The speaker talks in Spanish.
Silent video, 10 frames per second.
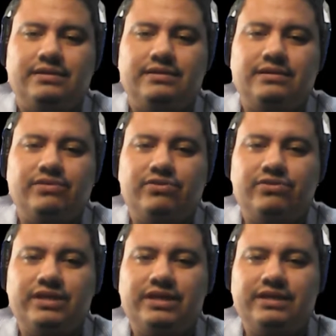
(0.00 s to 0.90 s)
Segunda
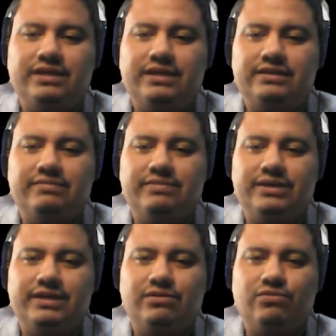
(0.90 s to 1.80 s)
jornada de la
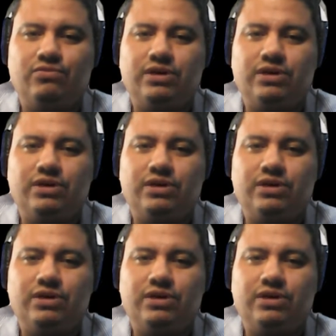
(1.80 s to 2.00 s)
semana.